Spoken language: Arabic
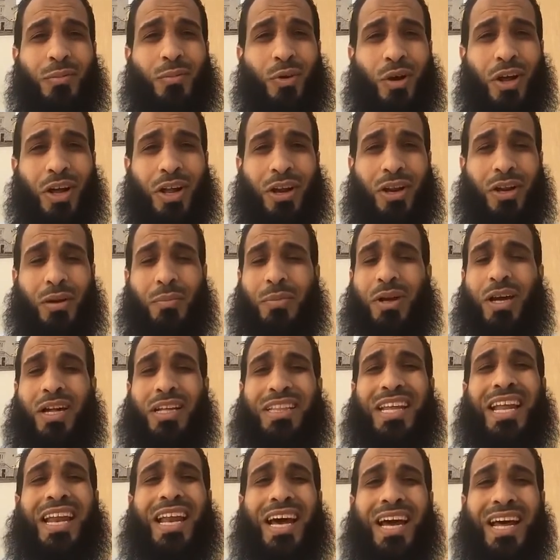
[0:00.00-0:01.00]

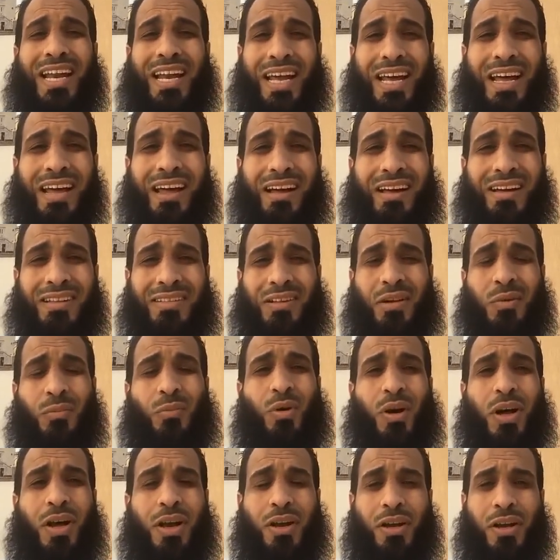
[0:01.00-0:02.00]
المحرمات العلاقات
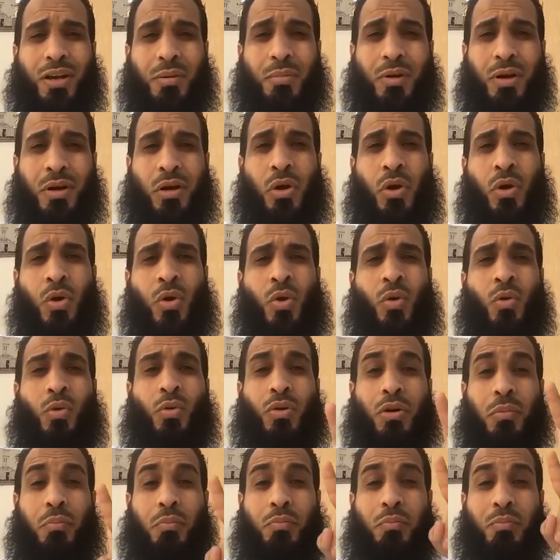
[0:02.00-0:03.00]
المحرمة
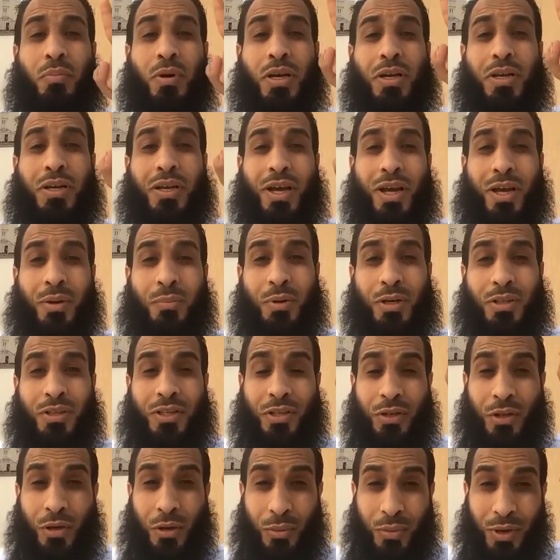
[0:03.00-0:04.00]
رب الكعبة
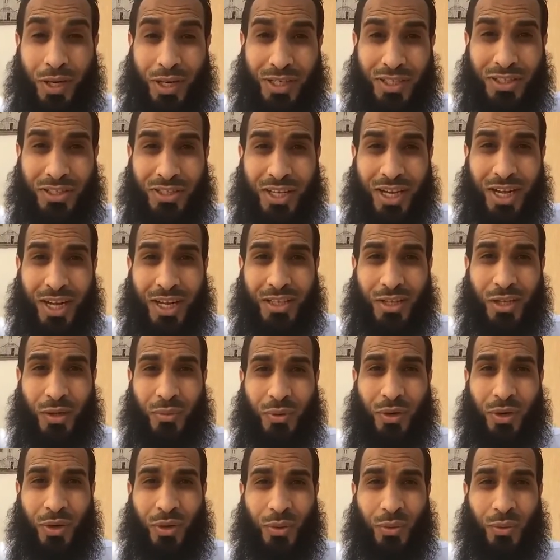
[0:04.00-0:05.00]
تدري وين
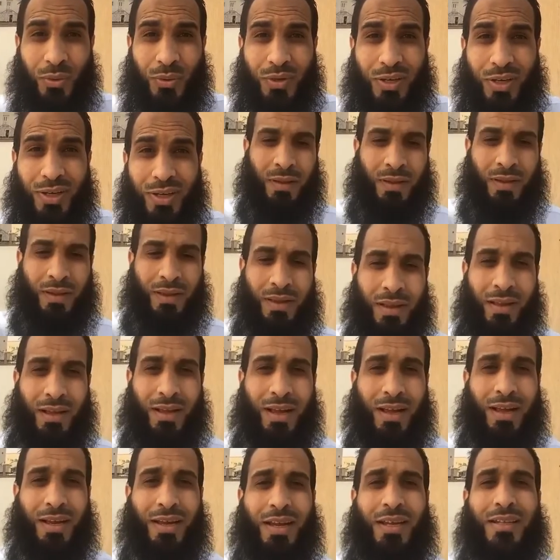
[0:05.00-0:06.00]
السعادة وين أخوك
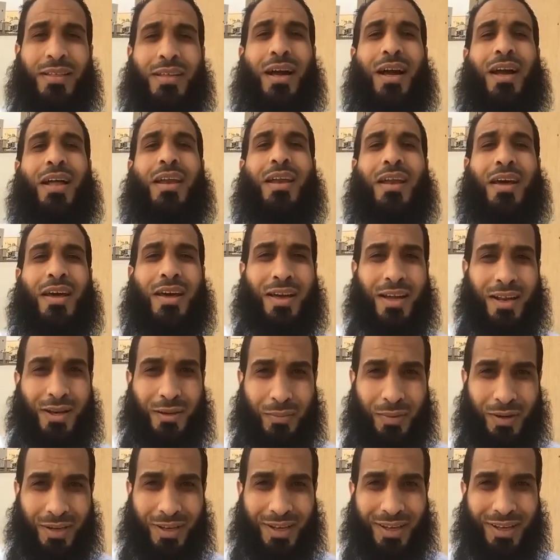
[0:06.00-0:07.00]
أن يتعلق
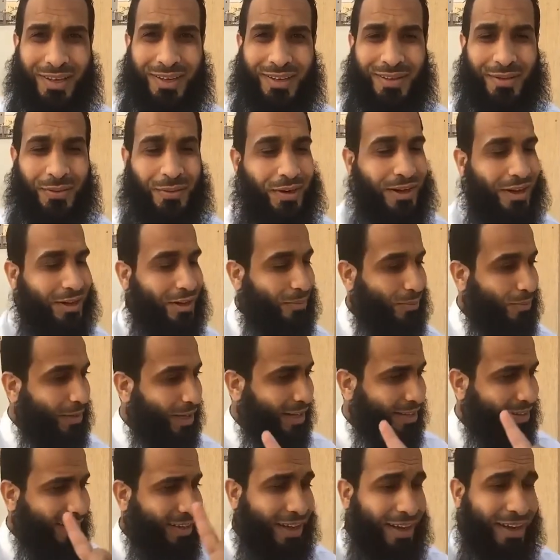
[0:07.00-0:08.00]
قلبك ولكن
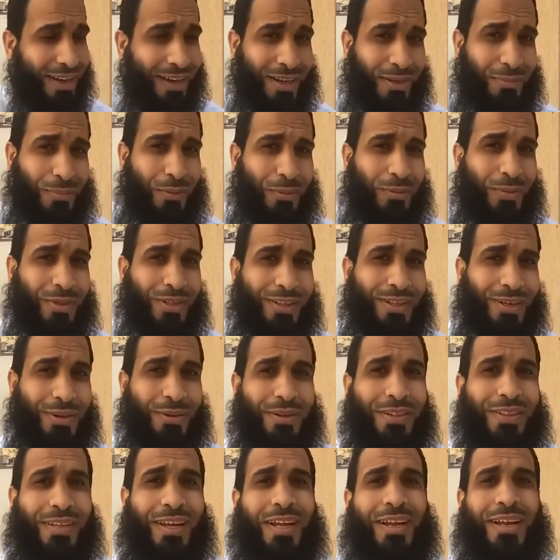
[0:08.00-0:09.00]
ما يتعلق ببنته
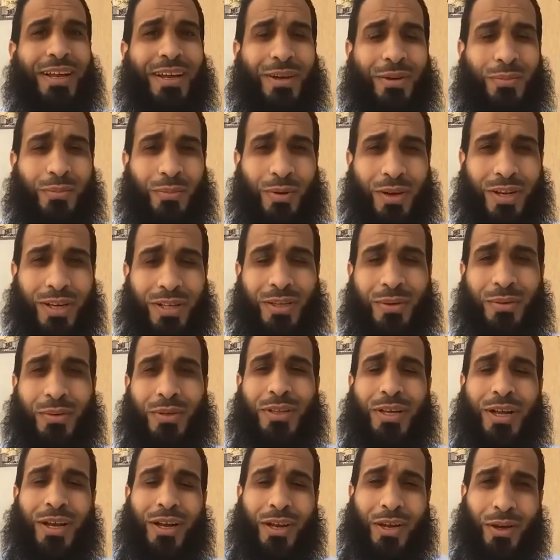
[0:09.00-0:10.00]
ويتعلق بولده
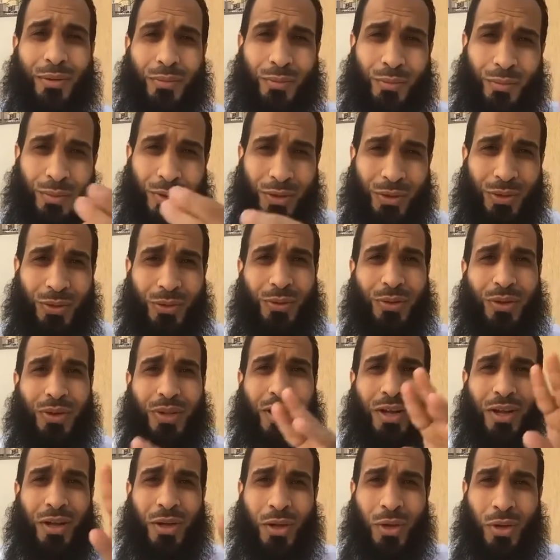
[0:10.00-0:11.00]
ويتعلق بأمور
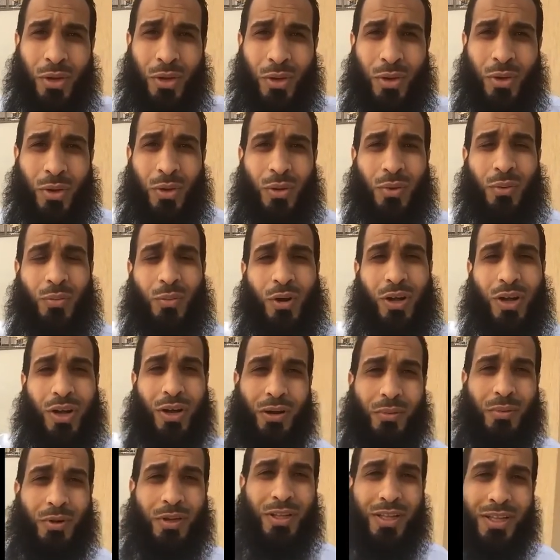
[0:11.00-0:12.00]
الدنيا
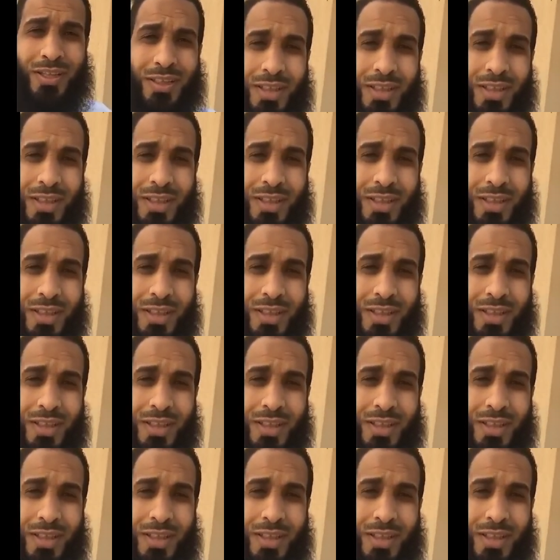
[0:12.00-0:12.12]
ومحرمات